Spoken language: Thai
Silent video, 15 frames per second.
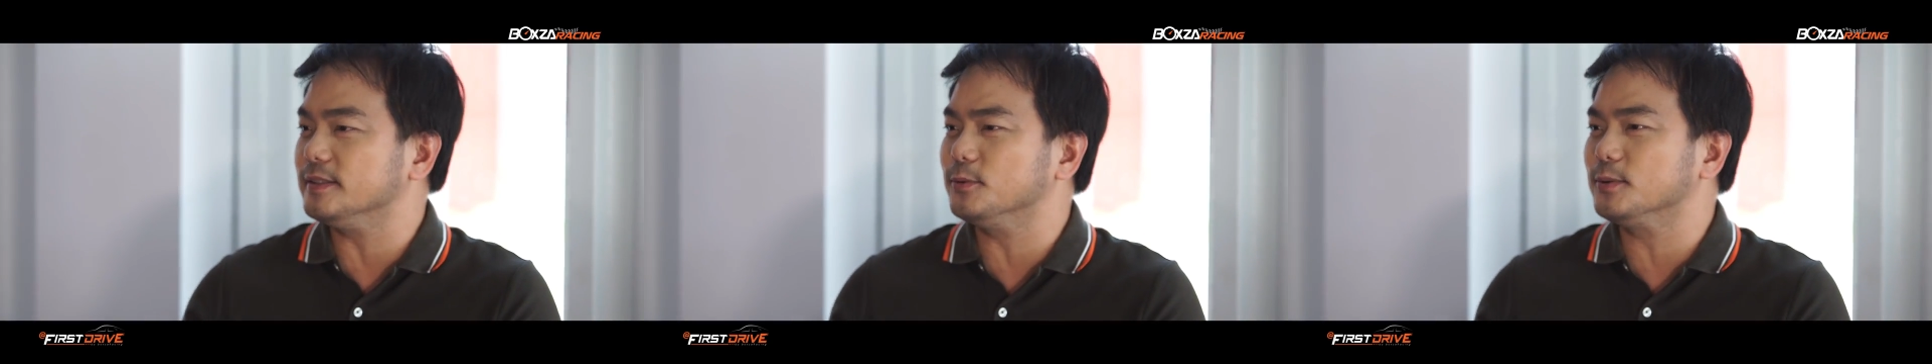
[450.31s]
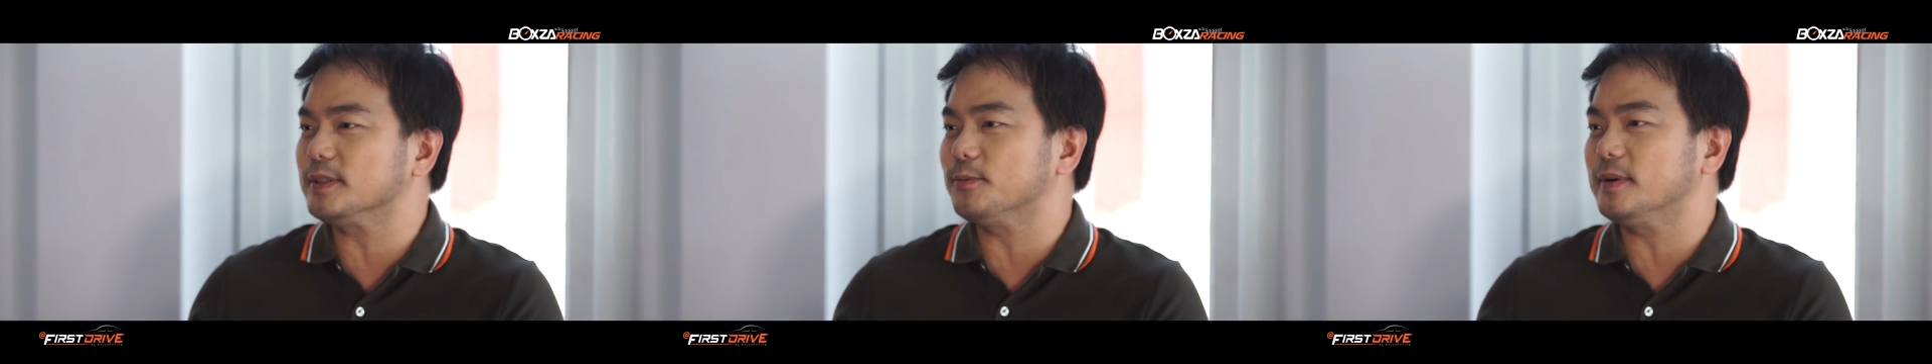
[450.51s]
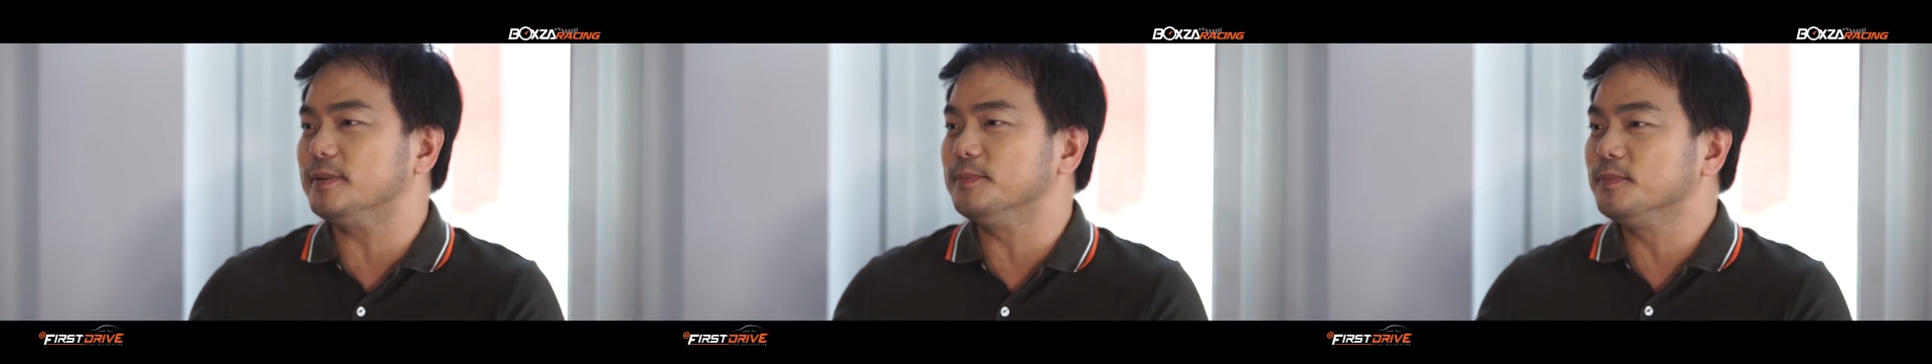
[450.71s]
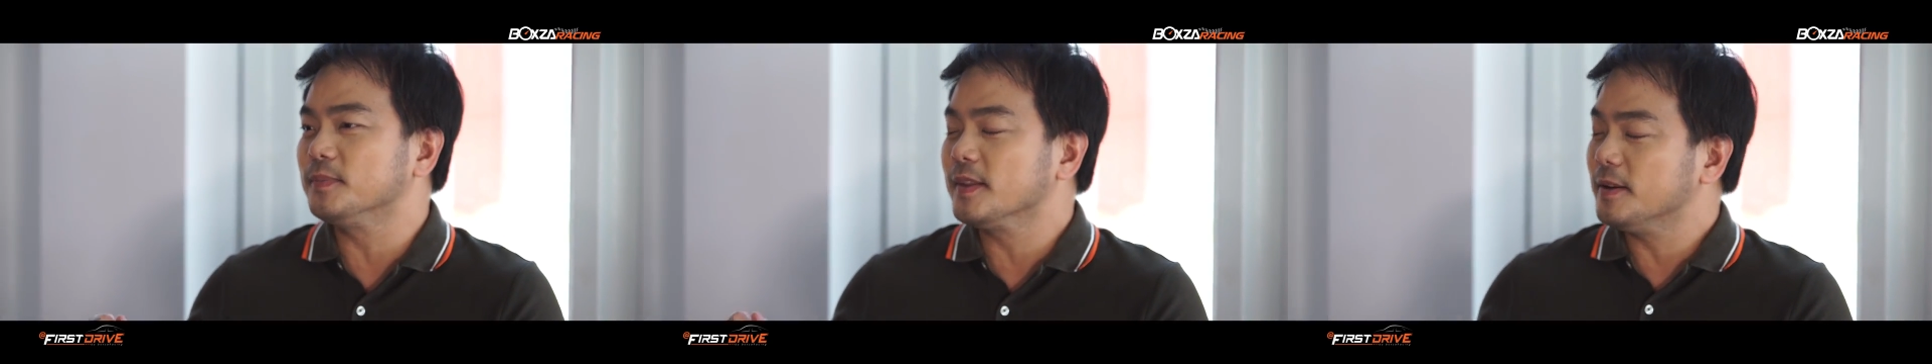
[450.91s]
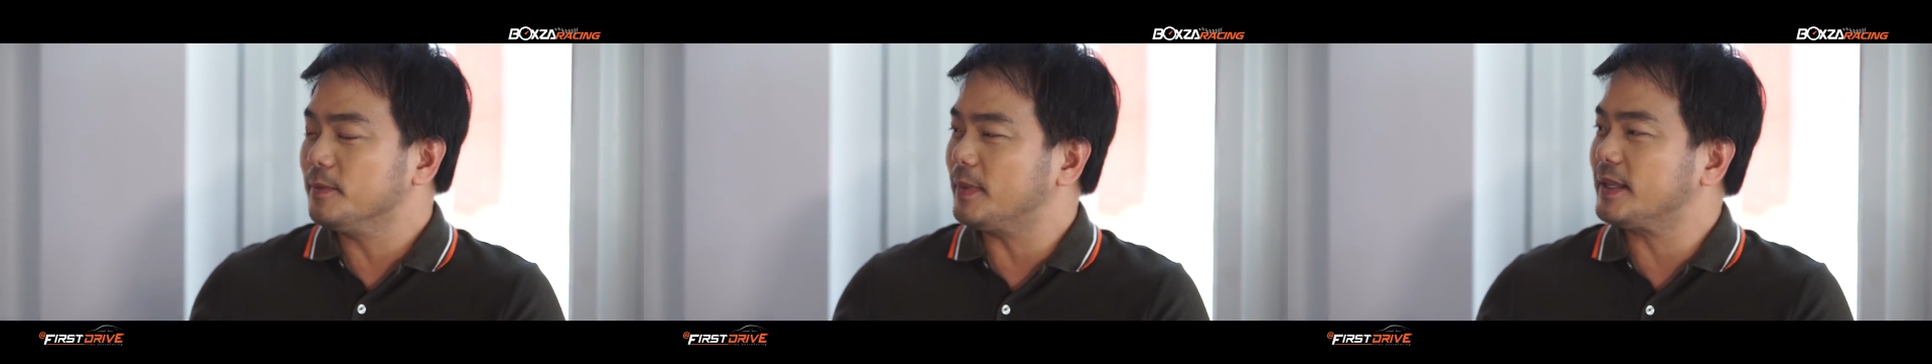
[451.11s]
รู้สึกว่า
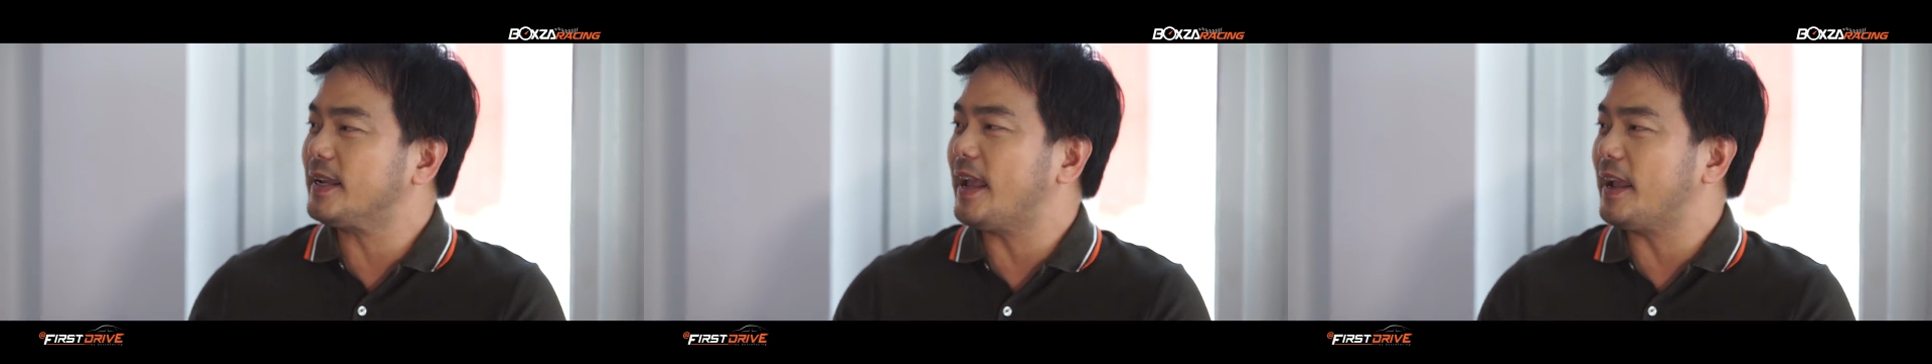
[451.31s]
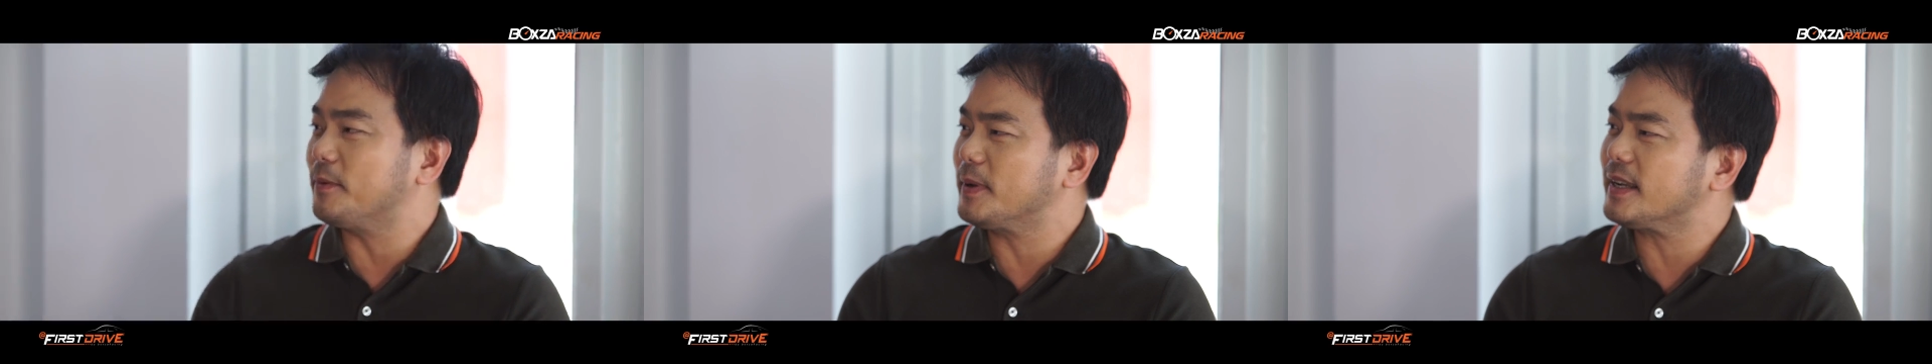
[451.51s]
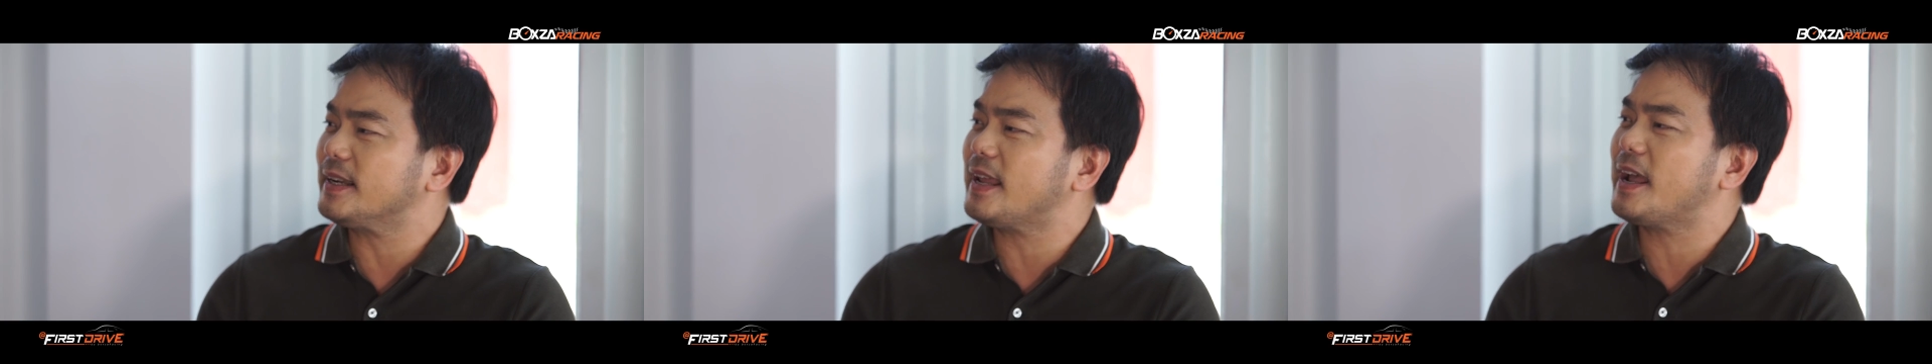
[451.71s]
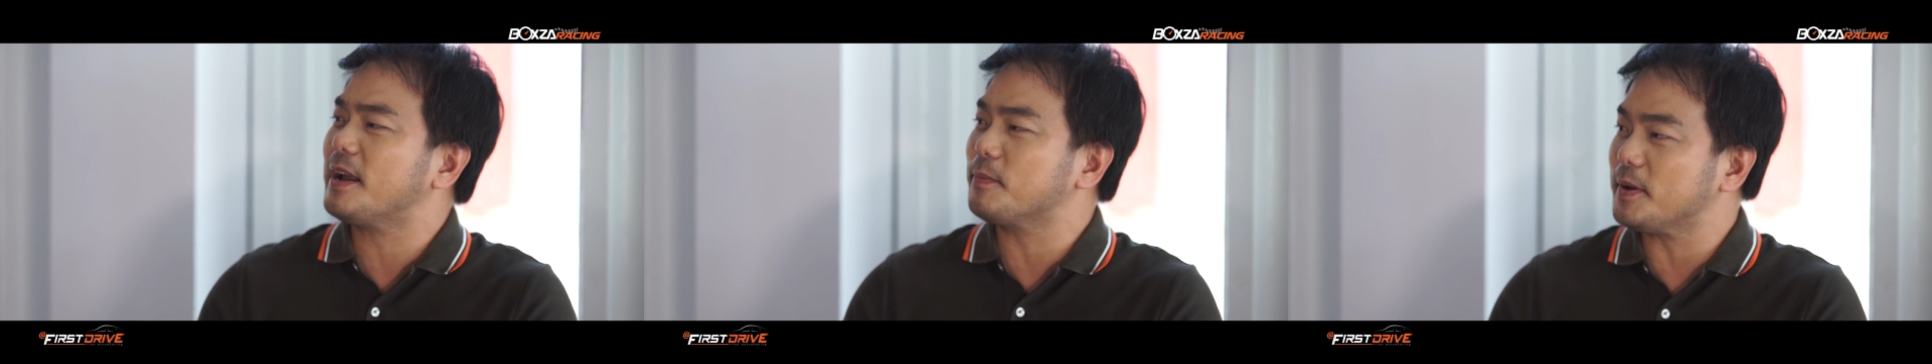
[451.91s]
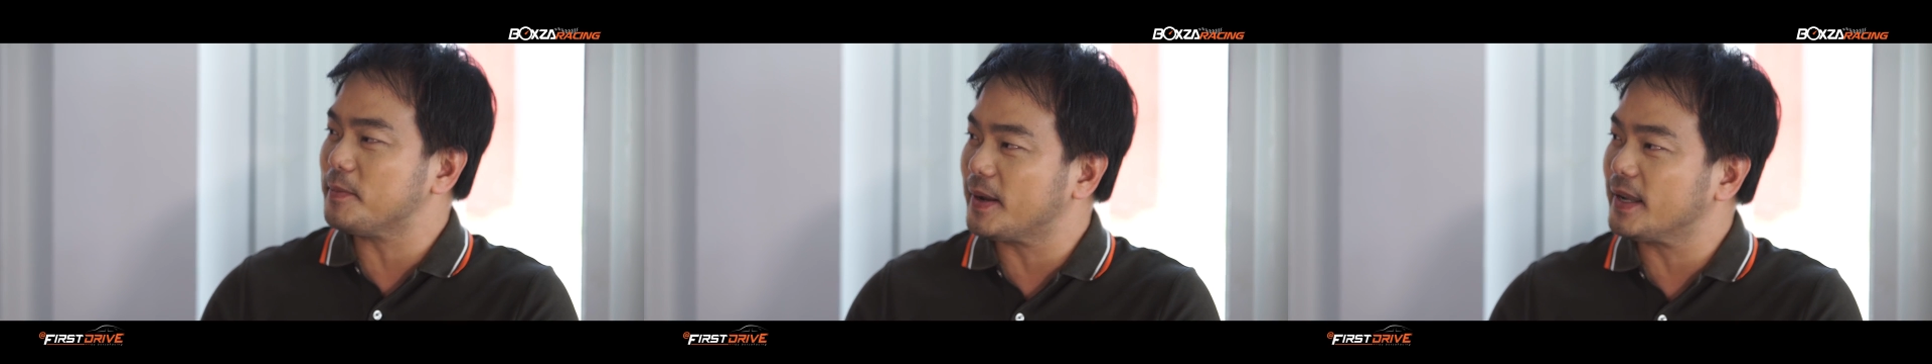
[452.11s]
มันแข็งมันกระด้าง
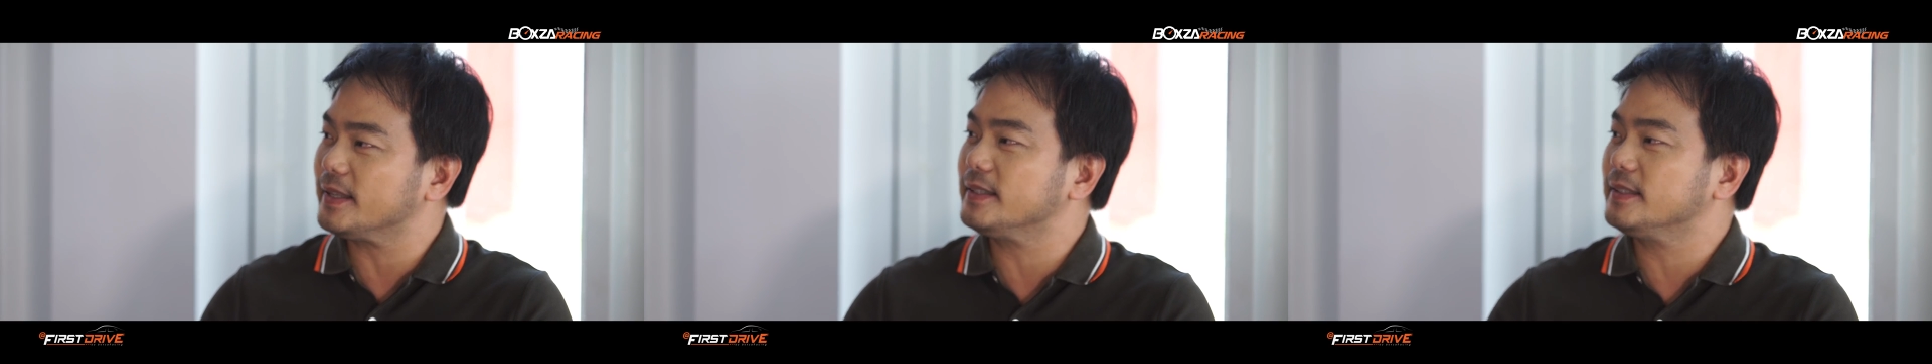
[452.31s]
ไปไหม